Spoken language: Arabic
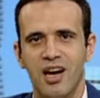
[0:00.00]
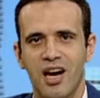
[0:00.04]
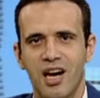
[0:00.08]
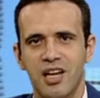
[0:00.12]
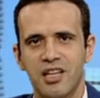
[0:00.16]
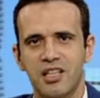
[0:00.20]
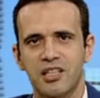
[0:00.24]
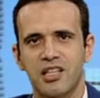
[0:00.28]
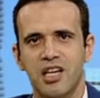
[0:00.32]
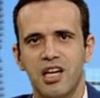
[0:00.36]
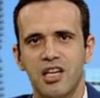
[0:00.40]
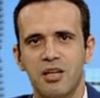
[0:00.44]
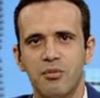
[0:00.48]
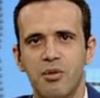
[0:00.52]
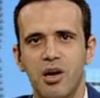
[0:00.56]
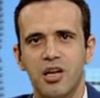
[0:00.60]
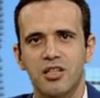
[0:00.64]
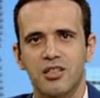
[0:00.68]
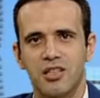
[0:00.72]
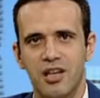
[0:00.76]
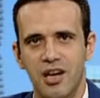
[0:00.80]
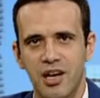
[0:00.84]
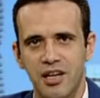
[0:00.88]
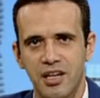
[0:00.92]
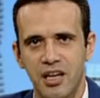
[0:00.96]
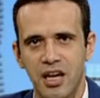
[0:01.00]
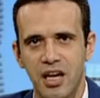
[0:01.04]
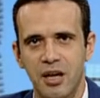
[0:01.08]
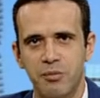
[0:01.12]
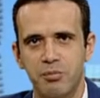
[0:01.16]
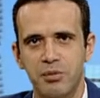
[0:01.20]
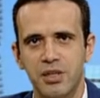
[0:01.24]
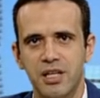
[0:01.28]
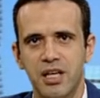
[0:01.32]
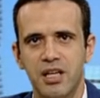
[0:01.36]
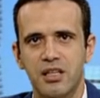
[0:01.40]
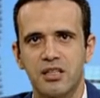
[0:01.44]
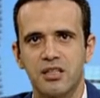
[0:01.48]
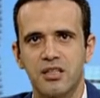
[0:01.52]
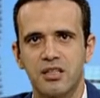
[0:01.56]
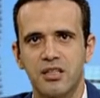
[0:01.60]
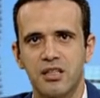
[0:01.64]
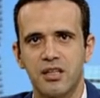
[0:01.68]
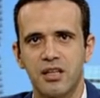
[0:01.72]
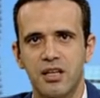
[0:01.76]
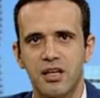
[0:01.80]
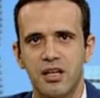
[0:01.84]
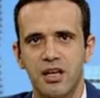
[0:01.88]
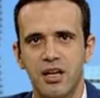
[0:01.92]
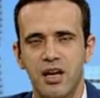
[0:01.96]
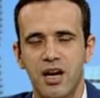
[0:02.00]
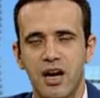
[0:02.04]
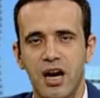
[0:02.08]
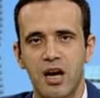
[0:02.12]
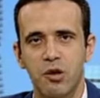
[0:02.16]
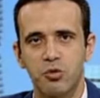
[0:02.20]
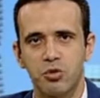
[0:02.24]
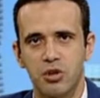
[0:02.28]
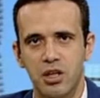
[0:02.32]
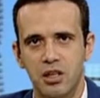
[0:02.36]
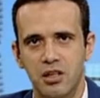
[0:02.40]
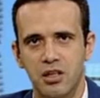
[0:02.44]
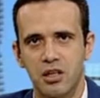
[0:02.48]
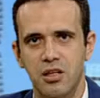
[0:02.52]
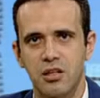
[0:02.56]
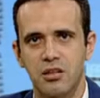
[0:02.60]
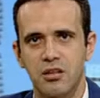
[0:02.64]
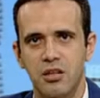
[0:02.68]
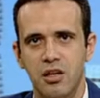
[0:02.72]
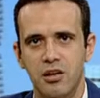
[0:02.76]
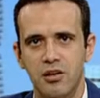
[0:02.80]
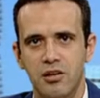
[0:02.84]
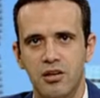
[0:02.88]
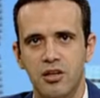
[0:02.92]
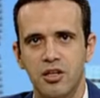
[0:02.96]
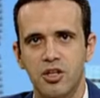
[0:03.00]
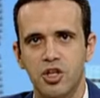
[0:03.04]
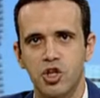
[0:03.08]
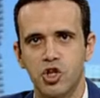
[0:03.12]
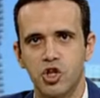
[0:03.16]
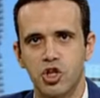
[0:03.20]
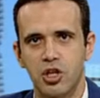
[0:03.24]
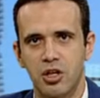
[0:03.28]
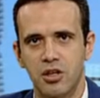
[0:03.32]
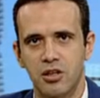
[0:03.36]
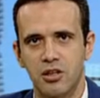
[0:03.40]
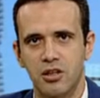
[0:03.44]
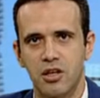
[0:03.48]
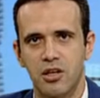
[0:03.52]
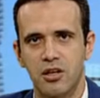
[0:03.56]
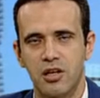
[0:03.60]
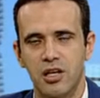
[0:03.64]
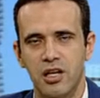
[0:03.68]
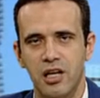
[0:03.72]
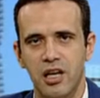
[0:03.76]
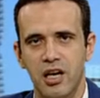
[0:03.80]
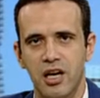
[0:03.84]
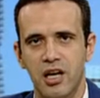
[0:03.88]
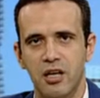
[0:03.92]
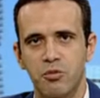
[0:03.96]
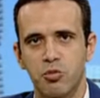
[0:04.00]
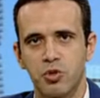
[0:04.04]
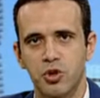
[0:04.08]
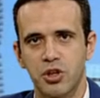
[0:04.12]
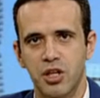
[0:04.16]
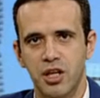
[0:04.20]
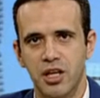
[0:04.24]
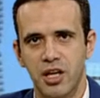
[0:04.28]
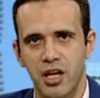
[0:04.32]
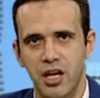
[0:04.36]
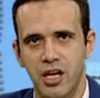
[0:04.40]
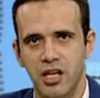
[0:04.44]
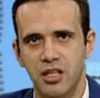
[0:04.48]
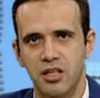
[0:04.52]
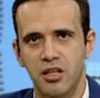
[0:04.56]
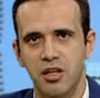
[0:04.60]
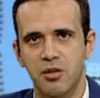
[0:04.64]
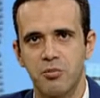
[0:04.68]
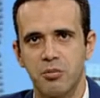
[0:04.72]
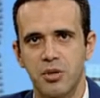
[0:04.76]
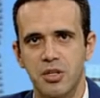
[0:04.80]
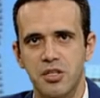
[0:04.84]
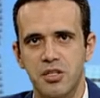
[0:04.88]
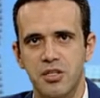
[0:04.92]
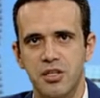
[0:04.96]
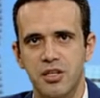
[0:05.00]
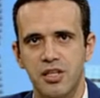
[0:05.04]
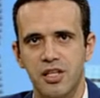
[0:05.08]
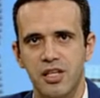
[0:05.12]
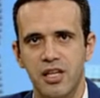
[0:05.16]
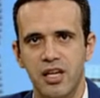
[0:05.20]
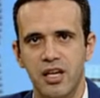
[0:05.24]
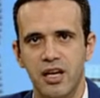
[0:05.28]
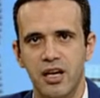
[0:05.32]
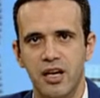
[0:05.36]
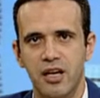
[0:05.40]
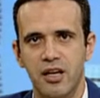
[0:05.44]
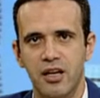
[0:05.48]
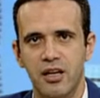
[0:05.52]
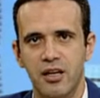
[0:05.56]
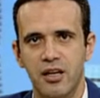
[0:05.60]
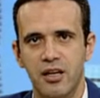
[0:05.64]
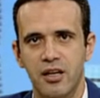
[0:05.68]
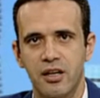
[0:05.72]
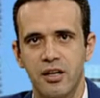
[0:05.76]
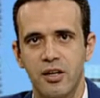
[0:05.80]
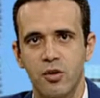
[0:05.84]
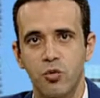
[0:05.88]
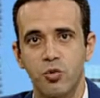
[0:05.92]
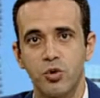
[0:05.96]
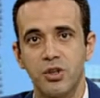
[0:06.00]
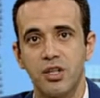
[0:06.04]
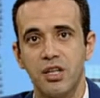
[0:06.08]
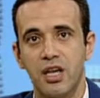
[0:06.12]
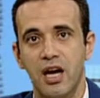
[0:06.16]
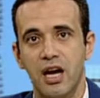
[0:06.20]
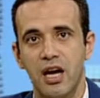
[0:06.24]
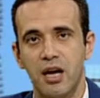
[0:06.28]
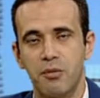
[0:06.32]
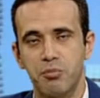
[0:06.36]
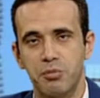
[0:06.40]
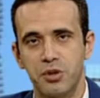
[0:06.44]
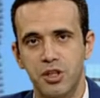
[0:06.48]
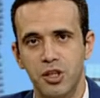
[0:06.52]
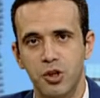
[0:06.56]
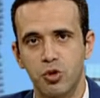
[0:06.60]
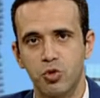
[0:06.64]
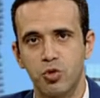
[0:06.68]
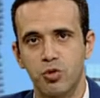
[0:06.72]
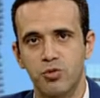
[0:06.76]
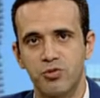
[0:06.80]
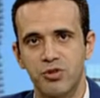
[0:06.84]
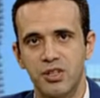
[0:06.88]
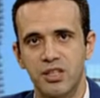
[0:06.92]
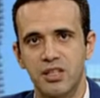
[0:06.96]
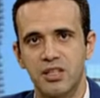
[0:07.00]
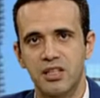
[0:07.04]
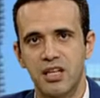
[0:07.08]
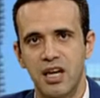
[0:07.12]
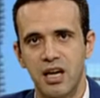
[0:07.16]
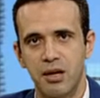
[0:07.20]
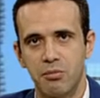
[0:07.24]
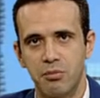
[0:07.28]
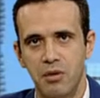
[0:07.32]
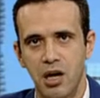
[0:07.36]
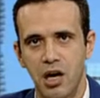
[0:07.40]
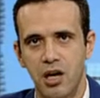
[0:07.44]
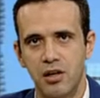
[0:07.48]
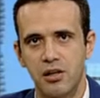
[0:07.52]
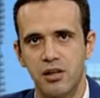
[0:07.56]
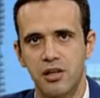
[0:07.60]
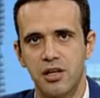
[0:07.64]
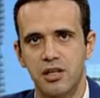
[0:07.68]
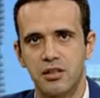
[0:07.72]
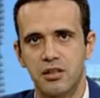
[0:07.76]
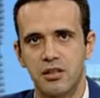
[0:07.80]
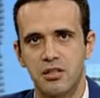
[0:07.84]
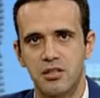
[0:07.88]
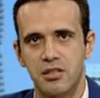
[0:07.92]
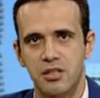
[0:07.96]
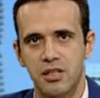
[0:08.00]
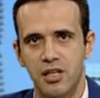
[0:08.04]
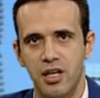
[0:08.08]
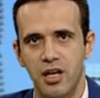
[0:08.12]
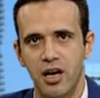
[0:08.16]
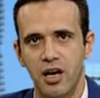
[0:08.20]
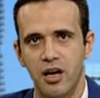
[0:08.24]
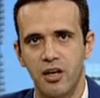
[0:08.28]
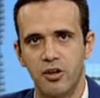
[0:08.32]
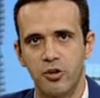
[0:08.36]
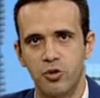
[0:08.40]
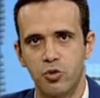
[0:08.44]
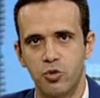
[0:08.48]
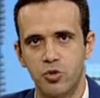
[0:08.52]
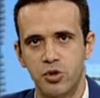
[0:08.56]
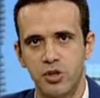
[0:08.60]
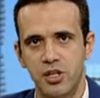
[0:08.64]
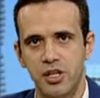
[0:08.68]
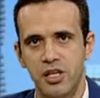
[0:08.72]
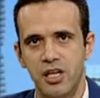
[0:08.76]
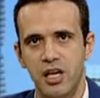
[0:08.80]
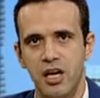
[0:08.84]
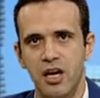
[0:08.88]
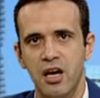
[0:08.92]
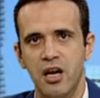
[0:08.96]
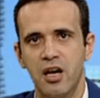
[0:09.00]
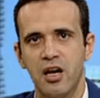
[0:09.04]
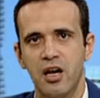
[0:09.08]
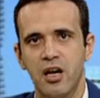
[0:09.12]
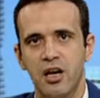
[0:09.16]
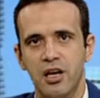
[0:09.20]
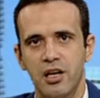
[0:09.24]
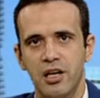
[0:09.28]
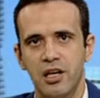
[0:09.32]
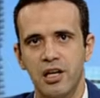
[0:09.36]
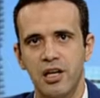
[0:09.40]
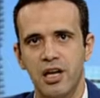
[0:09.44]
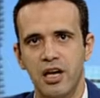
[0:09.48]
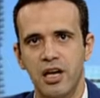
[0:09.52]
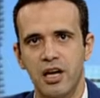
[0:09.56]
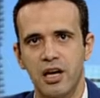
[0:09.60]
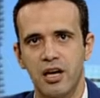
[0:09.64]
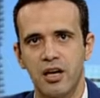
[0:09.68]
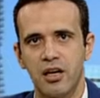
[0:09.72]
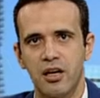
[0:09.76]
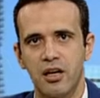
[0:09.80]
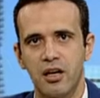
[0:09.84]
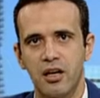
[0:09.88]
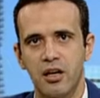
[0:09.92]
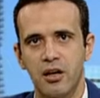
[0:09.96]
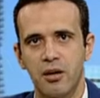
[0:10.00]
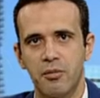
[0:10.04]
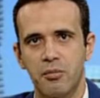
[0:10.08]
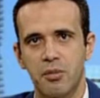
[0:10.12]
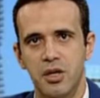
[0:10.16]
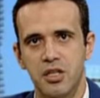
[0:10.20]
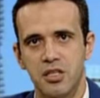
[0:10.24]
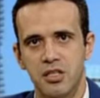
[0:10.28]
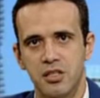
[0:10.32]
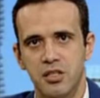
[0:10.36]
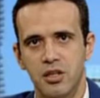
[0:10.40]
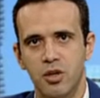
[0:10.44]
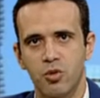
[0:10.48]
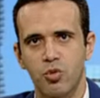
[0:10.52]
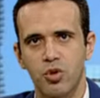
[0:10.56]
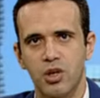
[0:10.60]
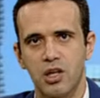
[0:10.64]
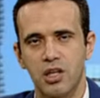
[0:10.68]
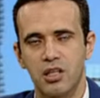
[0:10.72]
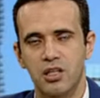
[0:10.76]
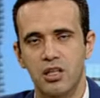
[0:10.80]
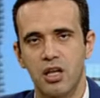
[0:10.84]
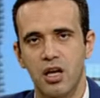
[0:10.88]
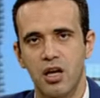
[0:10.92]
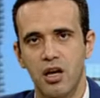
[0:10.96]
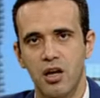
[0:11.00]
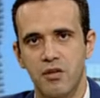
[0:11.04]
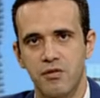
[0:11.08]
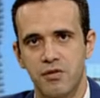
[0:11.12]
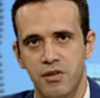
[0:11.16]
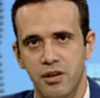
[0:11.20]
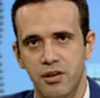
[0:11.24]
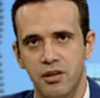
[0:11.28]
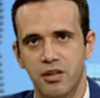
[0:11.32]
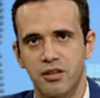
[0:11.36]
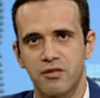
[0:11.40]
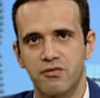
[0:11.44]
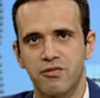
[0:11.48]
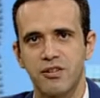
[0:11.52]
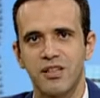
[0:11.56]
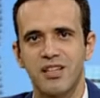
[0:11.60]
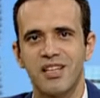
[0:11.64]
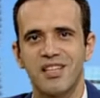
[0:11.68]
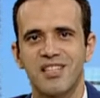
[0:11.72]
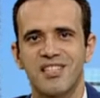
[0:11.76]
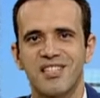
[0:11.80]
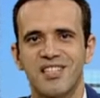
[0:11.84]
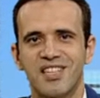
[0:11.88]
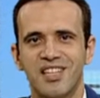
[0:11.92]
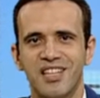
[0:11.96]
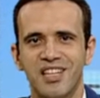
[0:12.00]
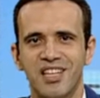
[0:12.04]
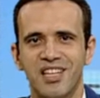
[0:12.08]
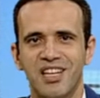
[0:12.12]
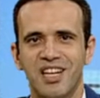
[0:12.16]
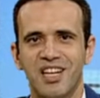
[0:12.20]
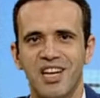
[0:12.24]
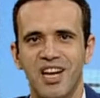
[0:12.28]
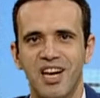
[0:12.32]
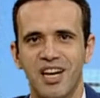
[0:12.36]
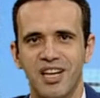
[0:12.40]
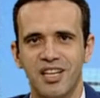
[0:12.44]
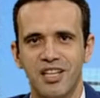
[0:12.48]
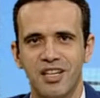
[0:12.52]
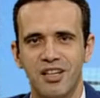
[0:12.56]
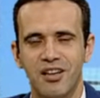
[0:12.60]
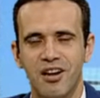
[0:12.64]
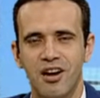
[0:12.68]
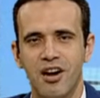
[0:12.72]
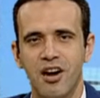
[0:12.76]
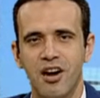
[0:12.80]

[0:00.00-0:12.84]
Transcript: هنتكلم أكتر عن أهمية آه، عودة الطيران الشارتر إلى المنتجعات المصرية آه، وأهميته في دعم حركة السياحة الروسية إلى آه، مصر واللي تأثرت في السنين الأخيرة